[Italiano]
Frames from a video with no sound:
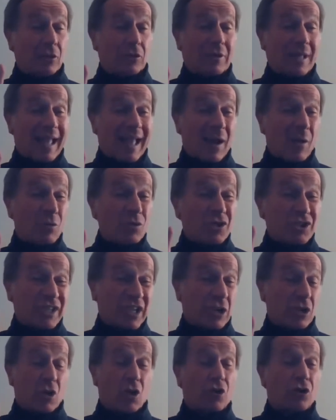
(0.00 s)
meno, a un
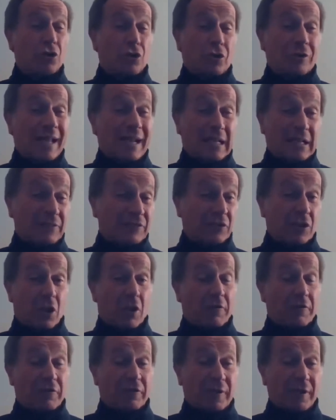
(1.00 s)
secondo dal lift
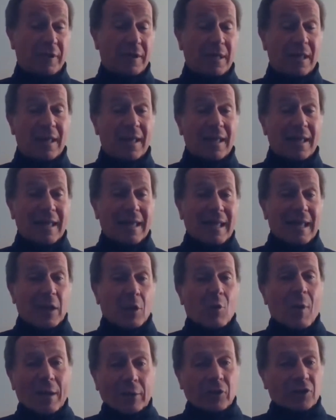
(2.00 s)
off.
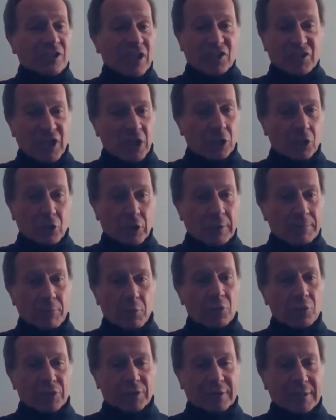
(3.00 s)
Quando si accendono i
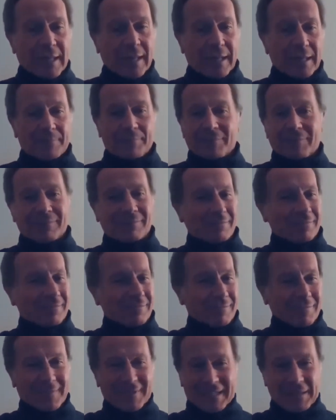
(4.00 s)
booster,
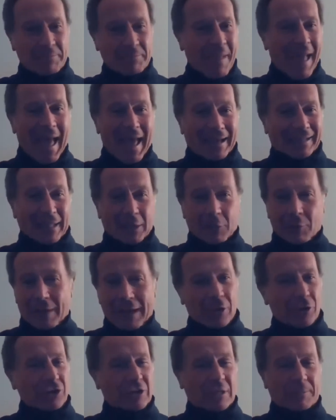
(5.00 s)
si parte,
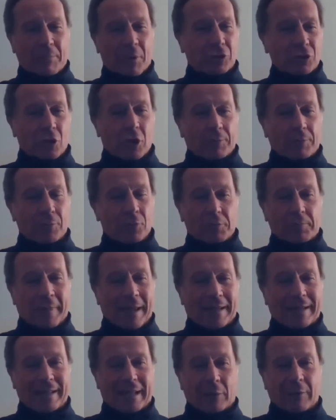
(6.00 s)
quelli non si possono più
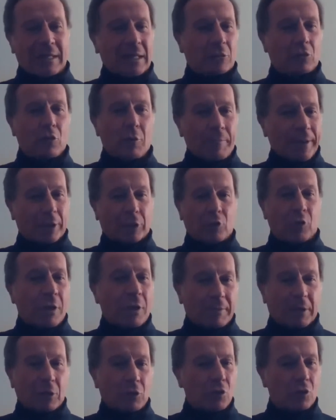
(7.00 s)
spegnere, quindi tu per
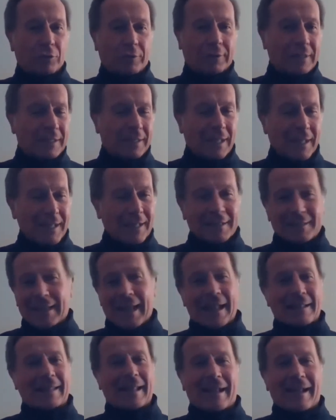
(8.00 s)
due minuti
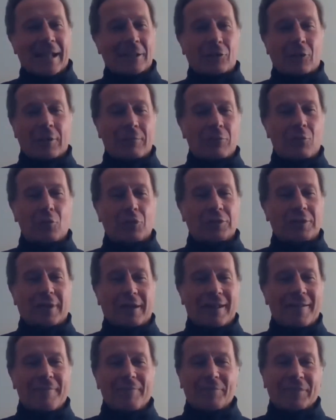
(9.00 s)
sei attaccato ai
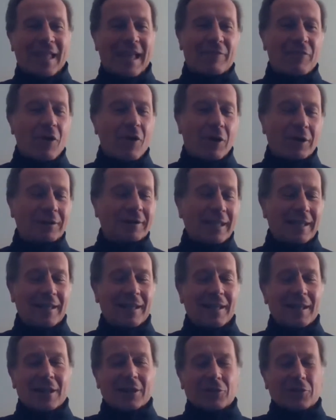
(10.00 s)
booster. A
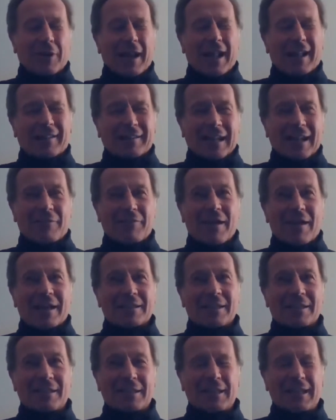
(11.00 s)
volte durante la
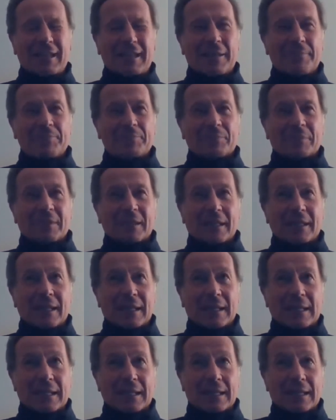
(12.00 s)
fase di
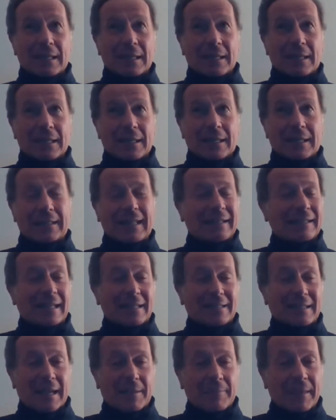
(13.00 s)
eh,
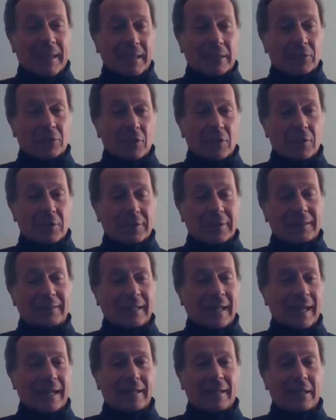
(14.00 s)
addestramento,
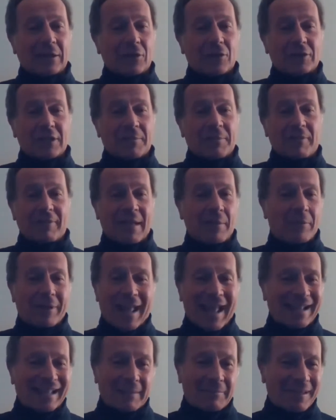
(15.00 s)
di training, non sapevamo
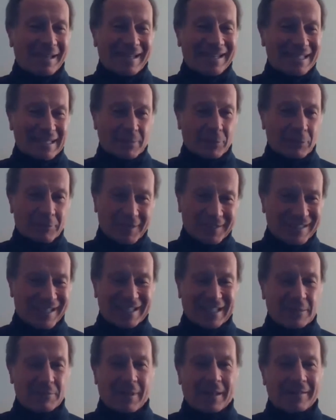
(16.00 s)
neanche benissimo dove
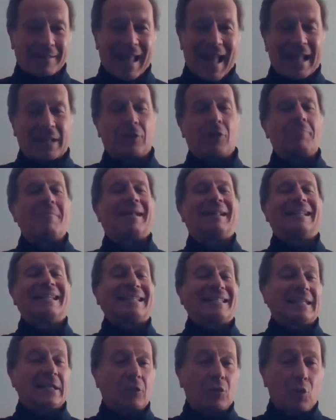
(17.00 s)
stessimo andando, ma
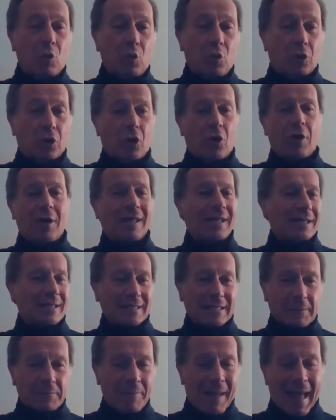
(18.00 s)
di sicuro
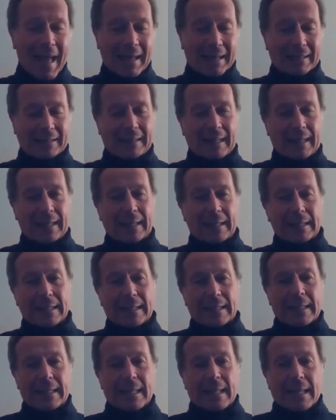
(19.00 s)
si parte.
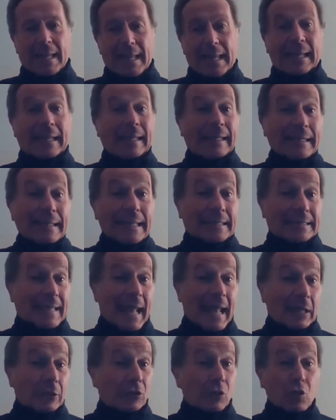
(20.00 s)
E lì è
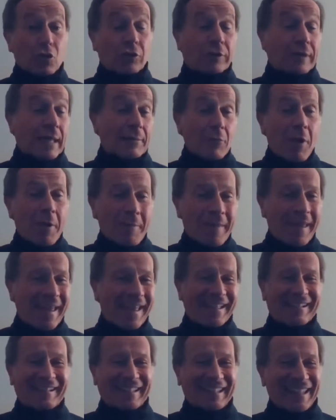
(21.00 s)
stato uno dei
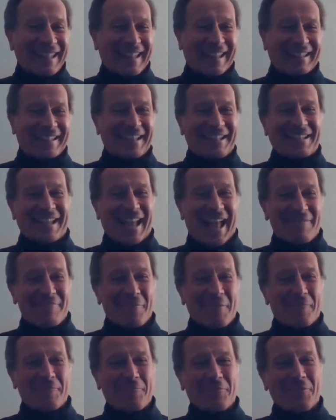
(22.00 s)
momenti,
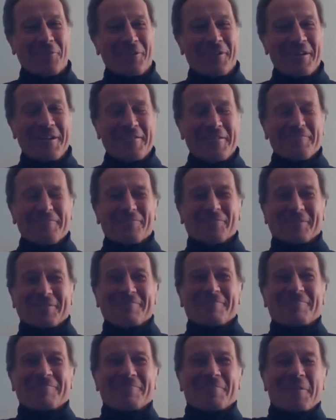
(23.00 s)
diciamo, più,
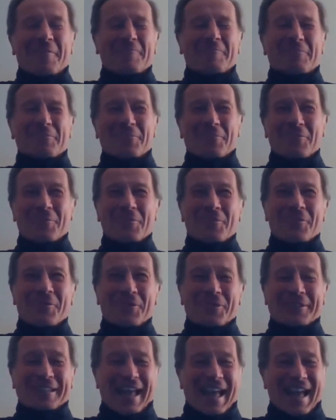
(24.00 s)
un po'
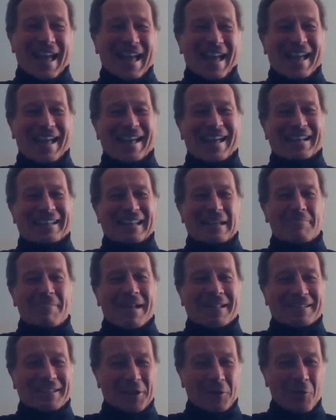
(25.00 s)
più da, da
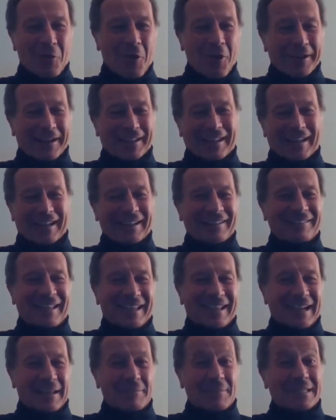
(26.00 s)
batticuore
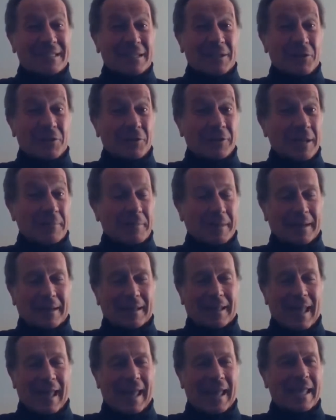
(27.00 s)
dell'intera missione
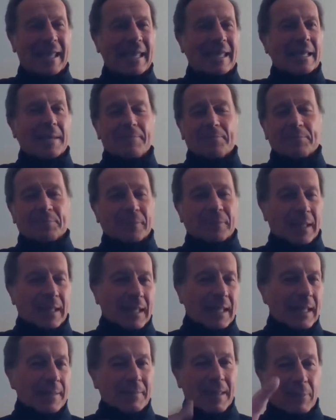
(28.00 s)
perché
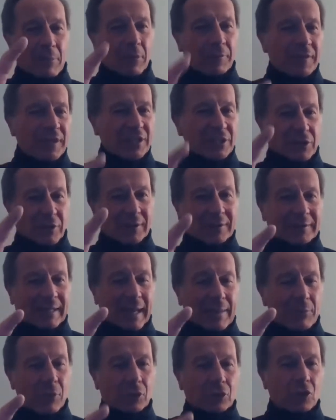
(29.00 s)
eh, abbiamo visto i
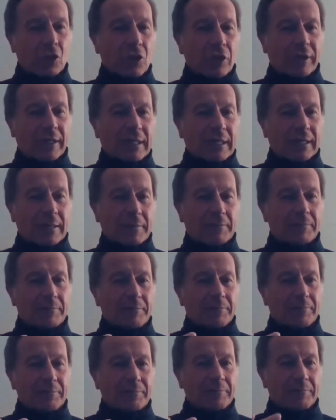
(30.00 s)
tre motori
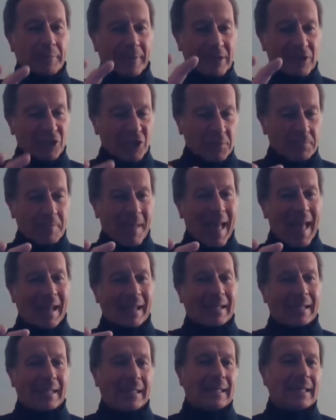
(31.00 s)

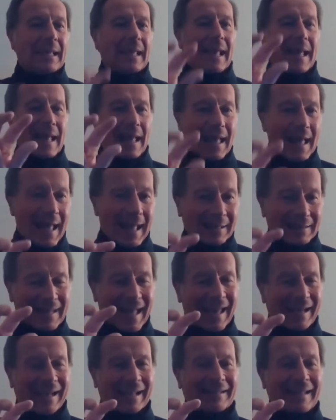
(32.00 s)
principali
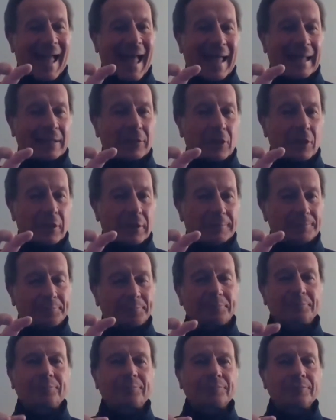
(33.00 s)
andare ad
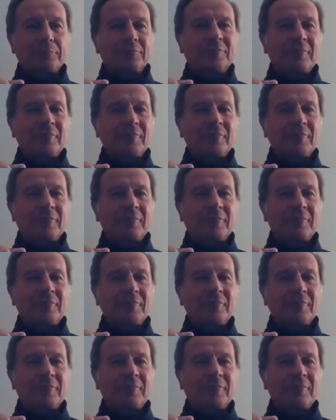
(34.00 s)
idle,